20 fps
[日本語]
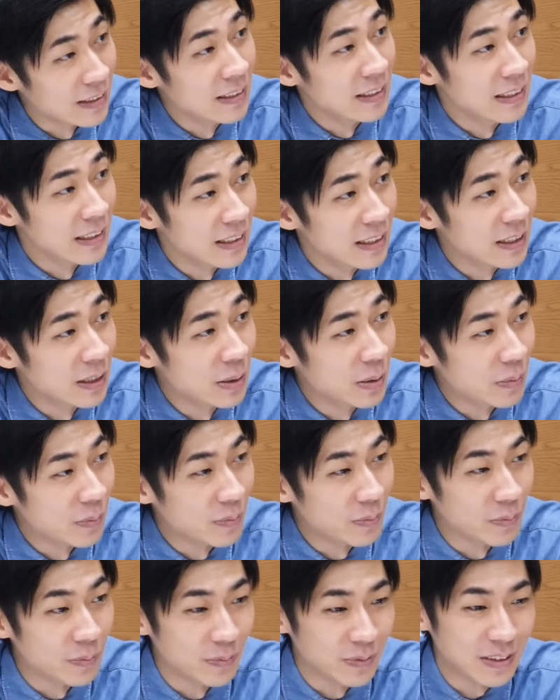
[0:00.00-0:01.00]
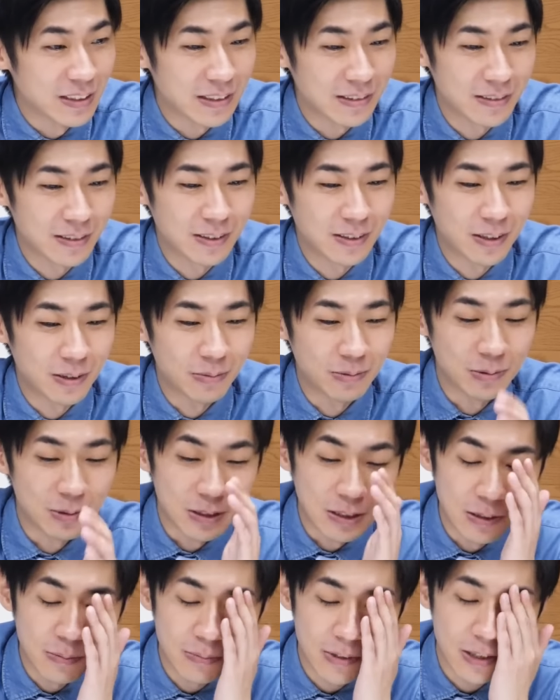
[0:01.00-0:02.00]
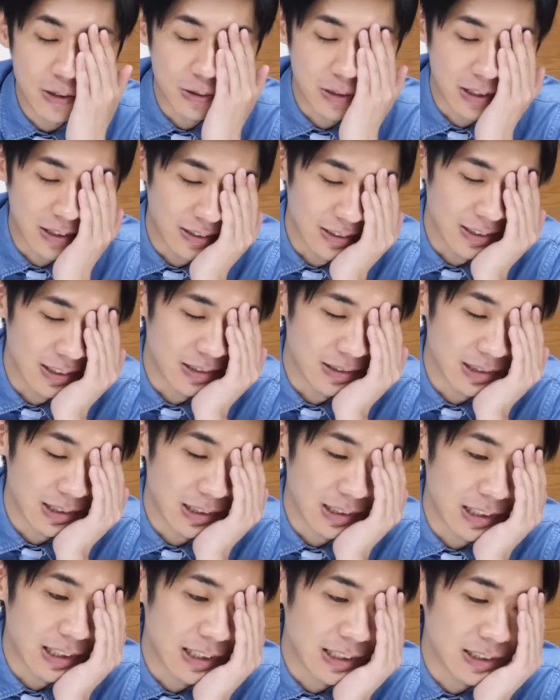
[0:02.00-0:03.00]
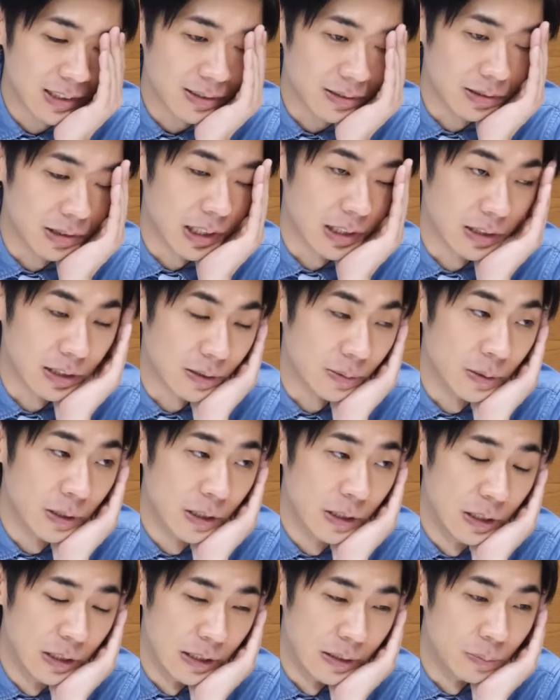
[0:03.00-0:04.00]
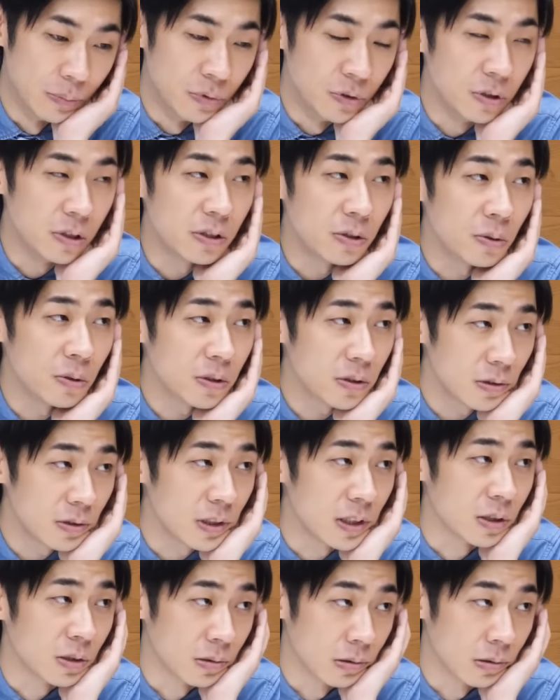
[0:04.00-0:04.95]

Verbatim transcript: えー多分今の金太郎さんがハイスクール入ったら無双するで